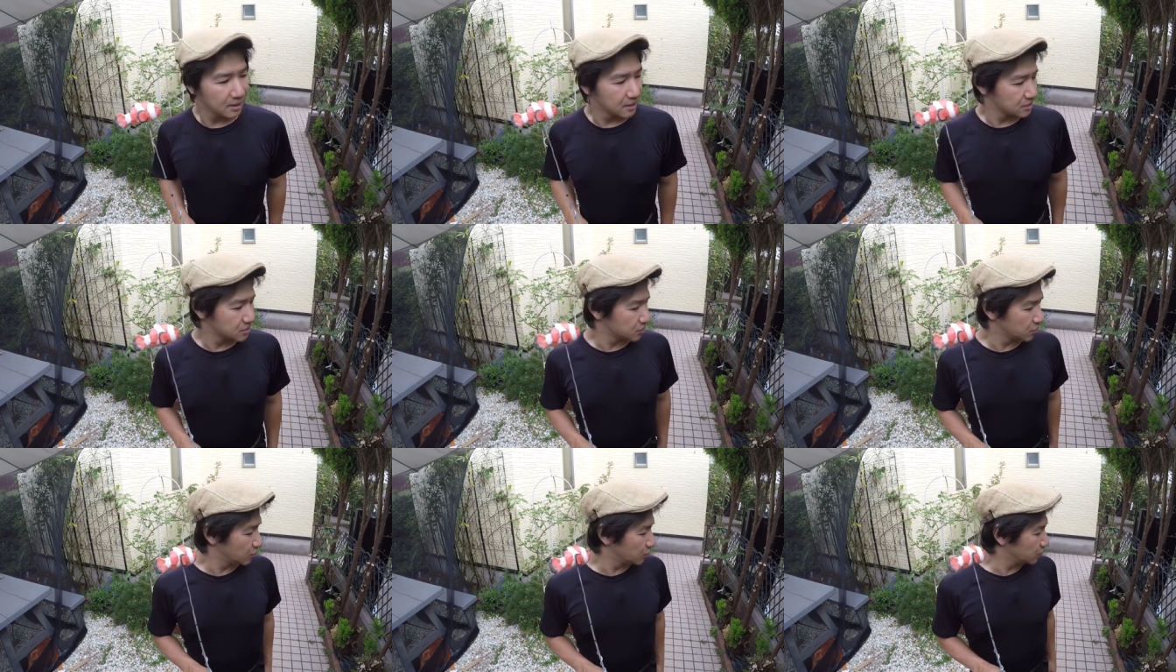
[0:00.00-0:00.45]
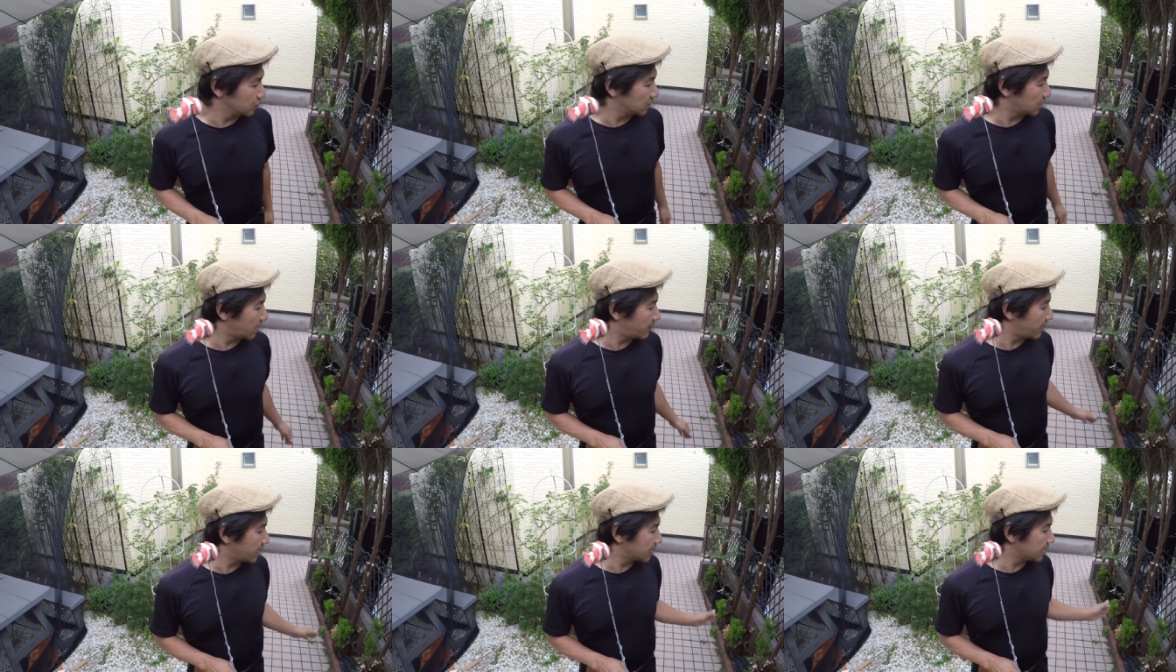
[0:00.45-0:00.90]
そん
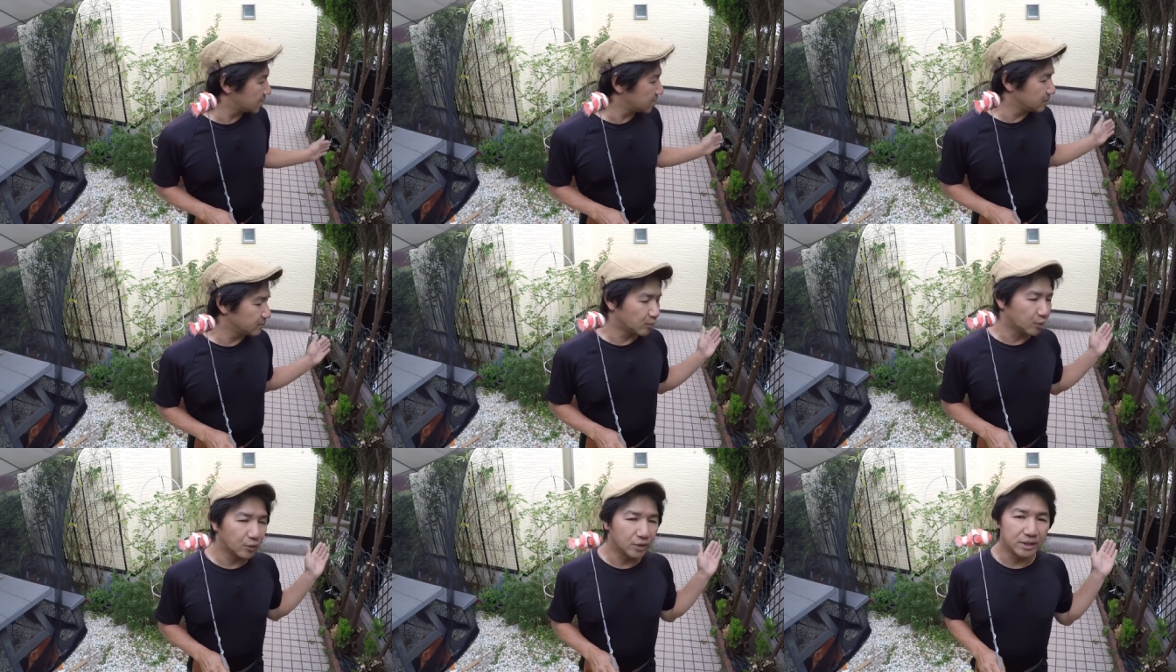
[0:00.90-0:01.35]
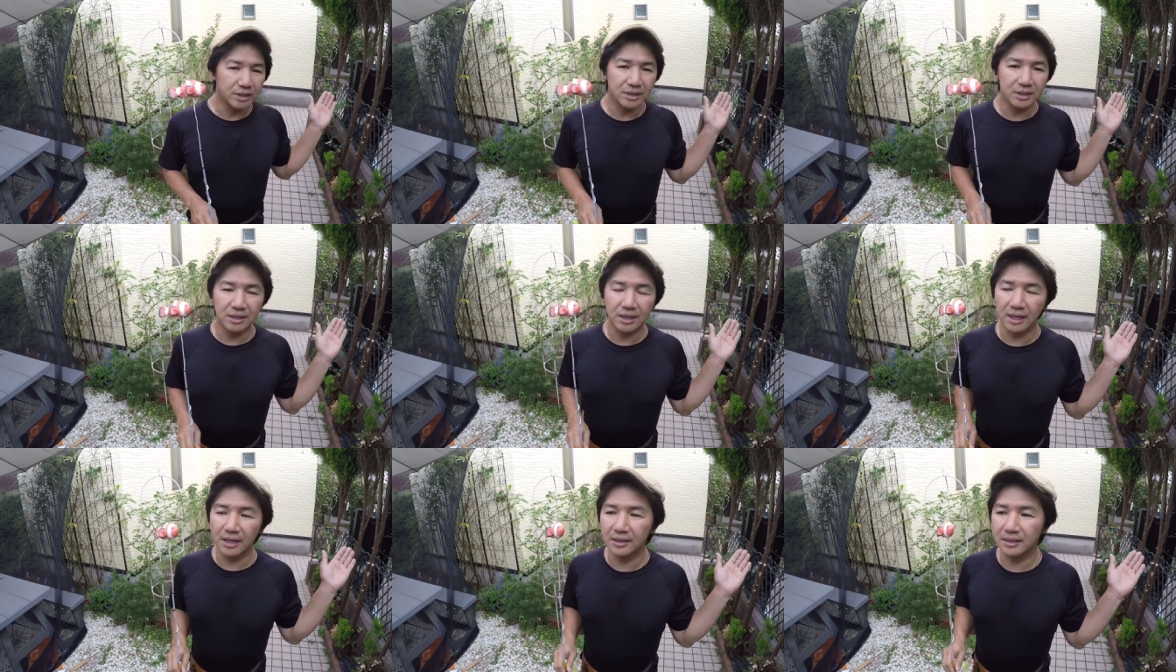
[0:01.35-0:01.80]
なわけにも
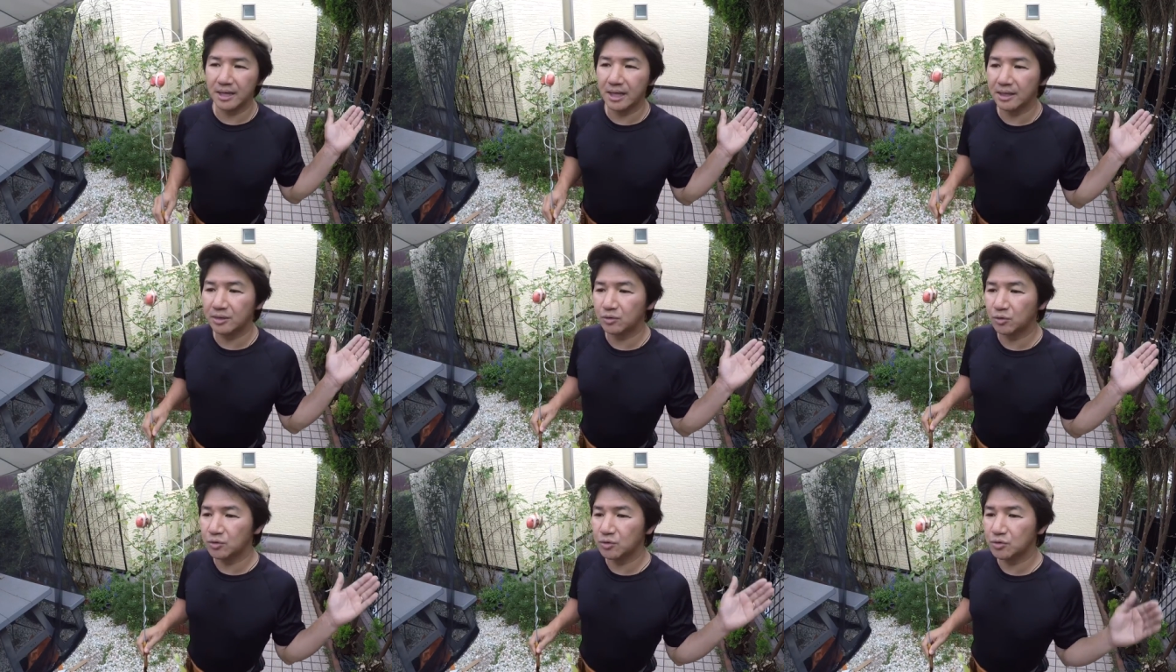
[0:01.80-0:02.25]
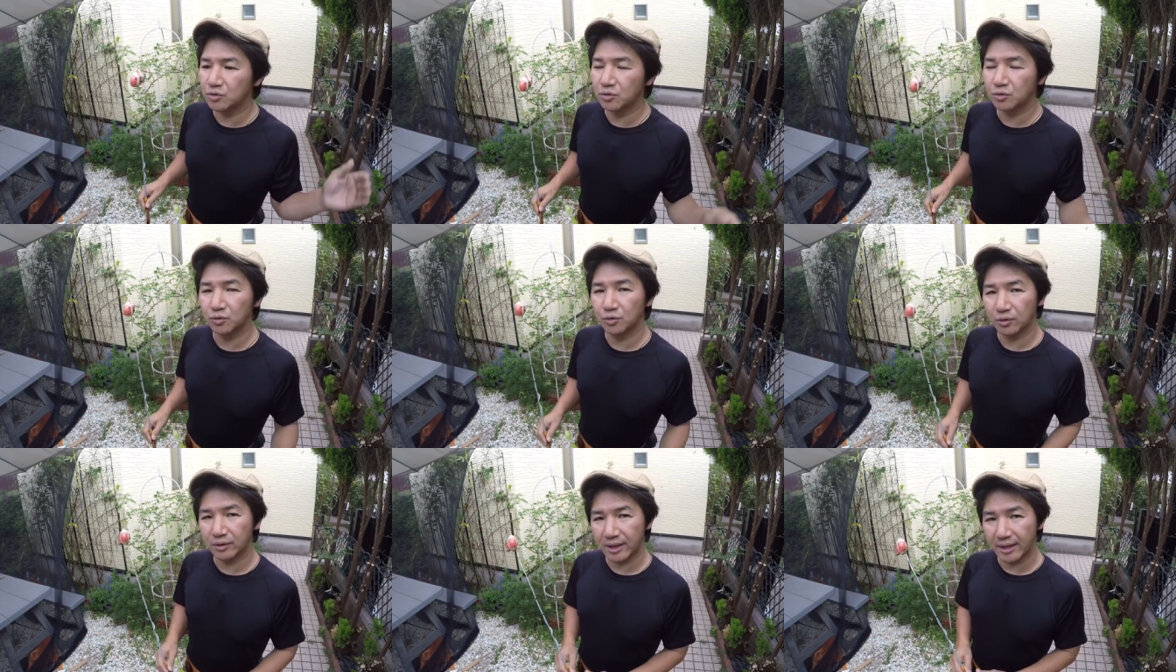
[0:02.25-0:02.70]
いかないという
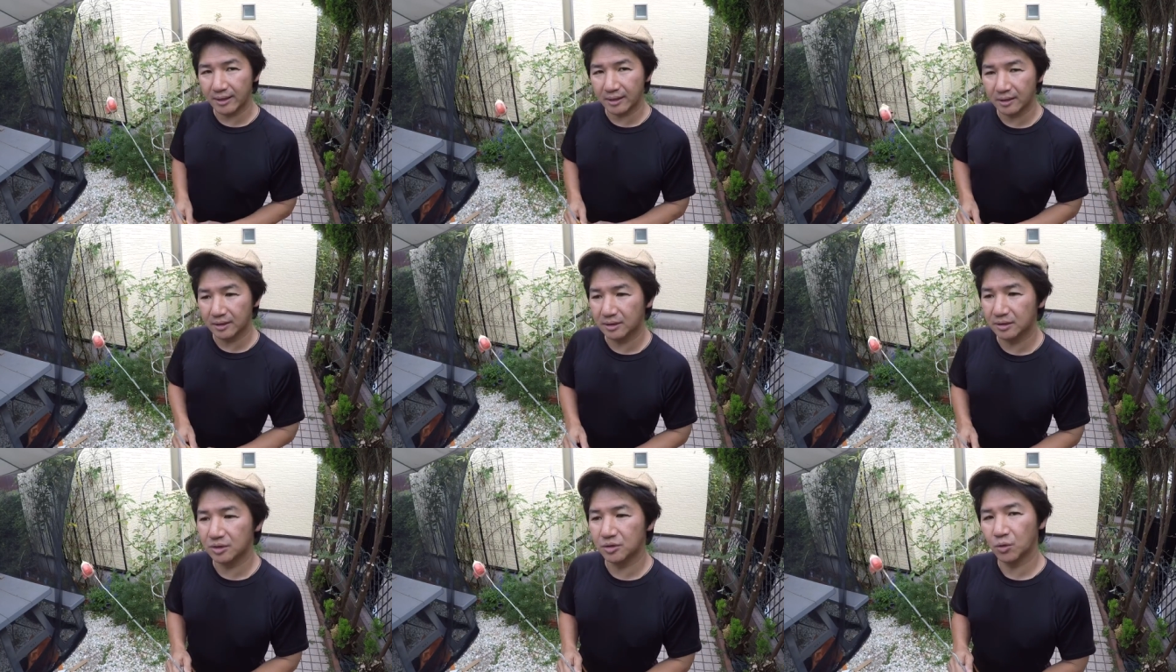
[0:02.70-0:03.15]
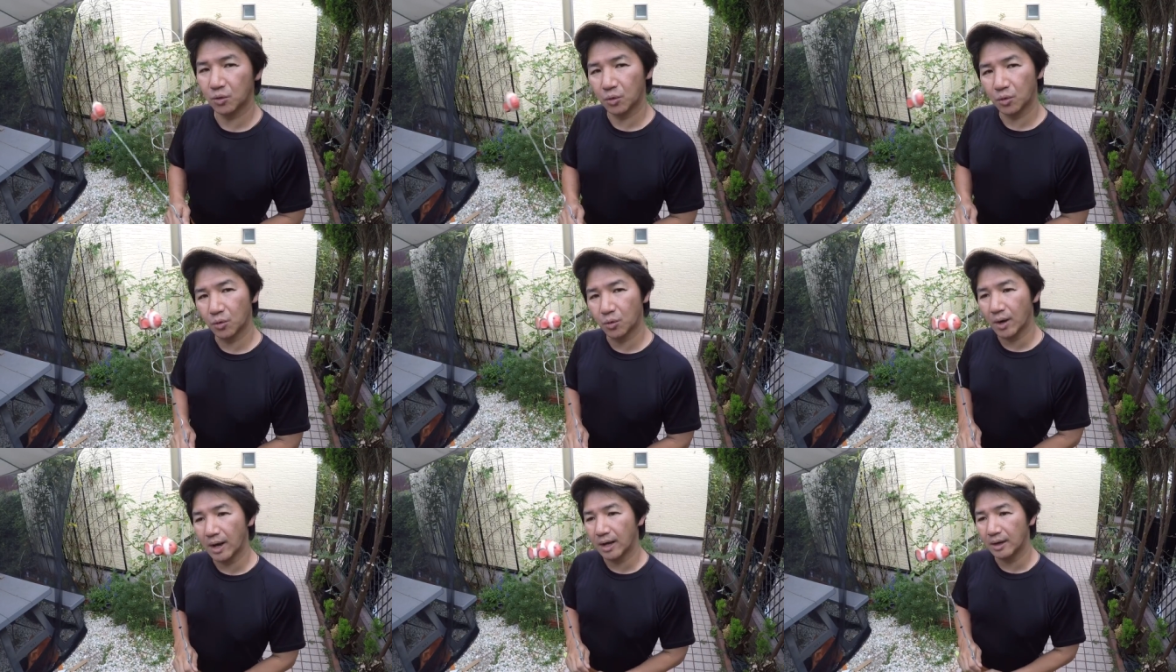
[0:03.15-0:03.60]
ことで
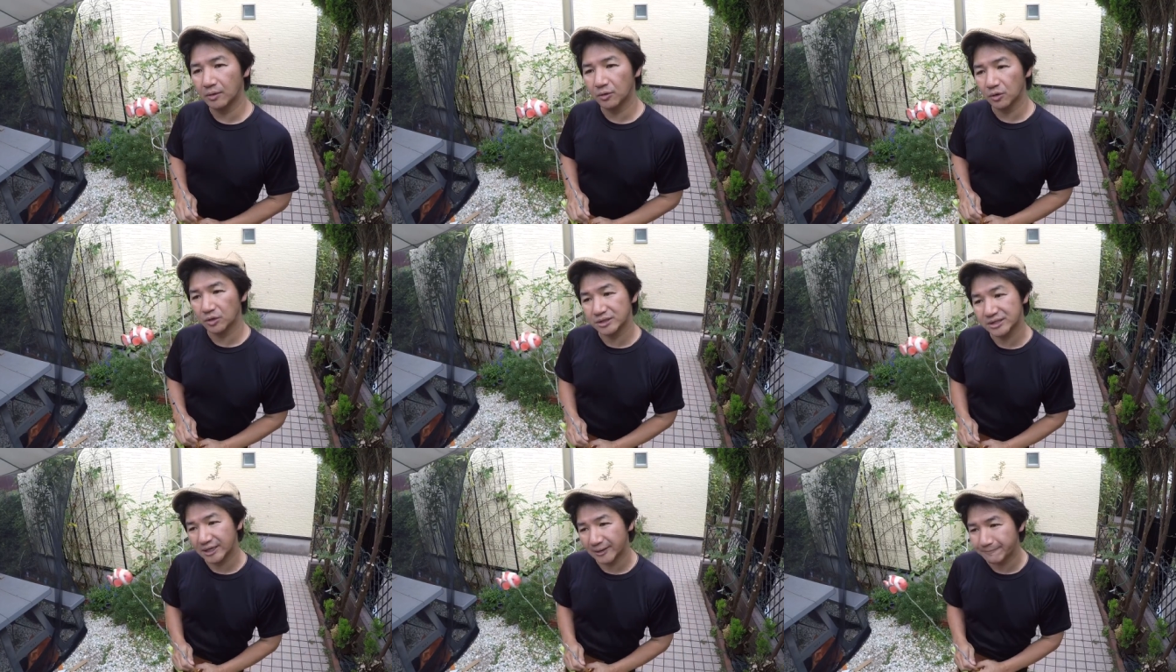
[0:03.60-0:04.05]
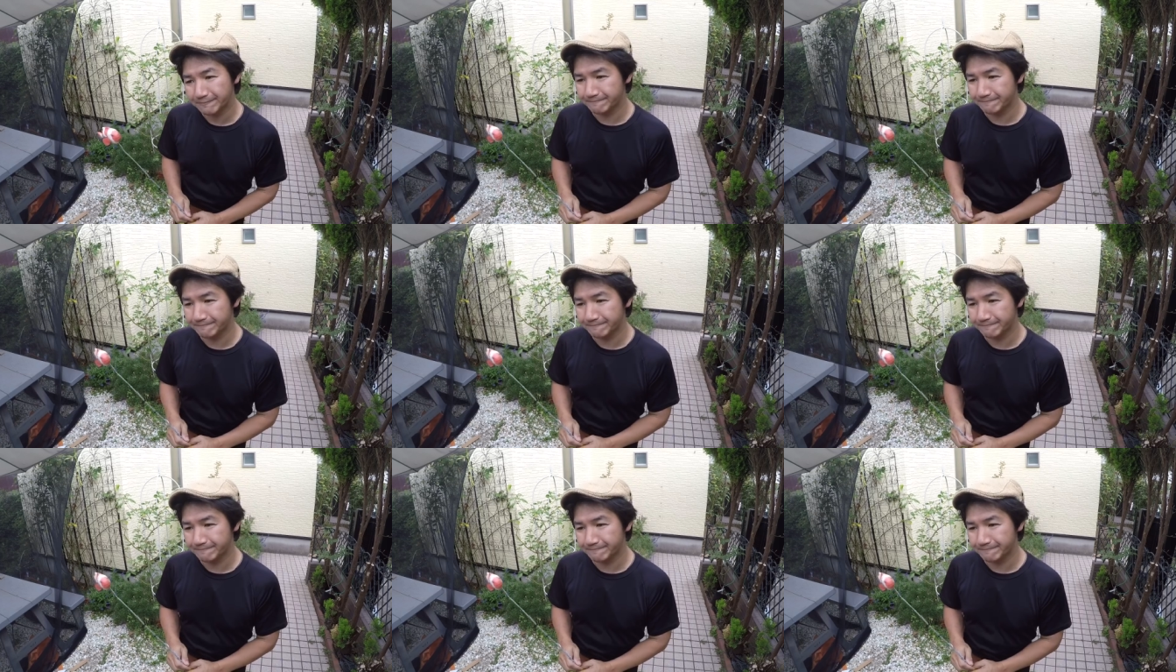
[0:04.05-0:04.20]
今日はこちら